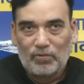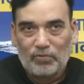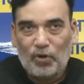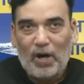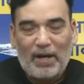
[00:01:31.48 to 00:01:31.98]

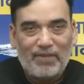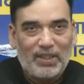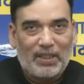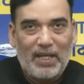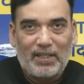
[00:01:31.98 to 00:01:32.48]
वो
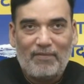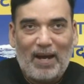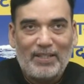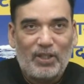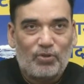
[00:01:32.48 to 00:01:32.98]
अरविंद
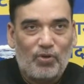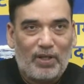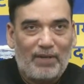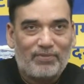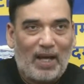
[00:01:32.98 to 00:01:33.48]
केजरीवाल जी को
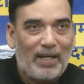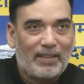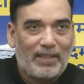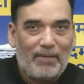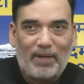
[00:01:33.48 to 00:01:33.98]
गिरफ्तार
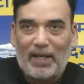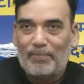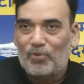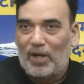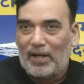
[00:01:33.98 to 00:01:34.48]
किए
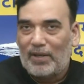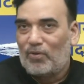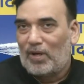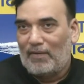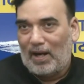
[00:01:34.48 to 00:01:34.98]
बगैर पूरा नहीं
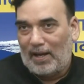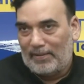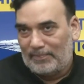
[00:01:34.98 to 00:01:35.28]
होने वाला